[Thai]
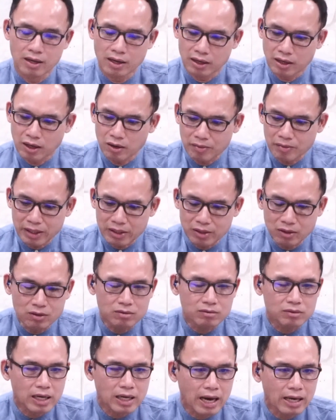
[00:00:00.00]
เราไม่ต้อง
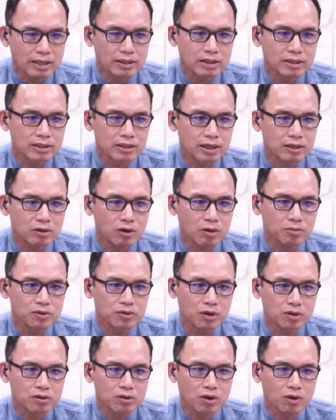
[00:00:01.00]
การที่จะตอบสน
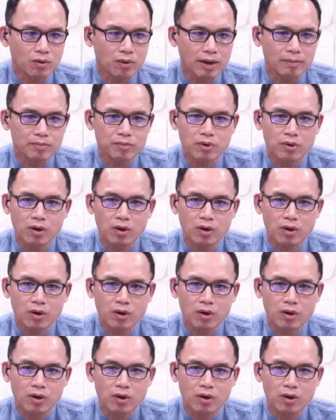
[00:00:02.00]
องต่อความต้อง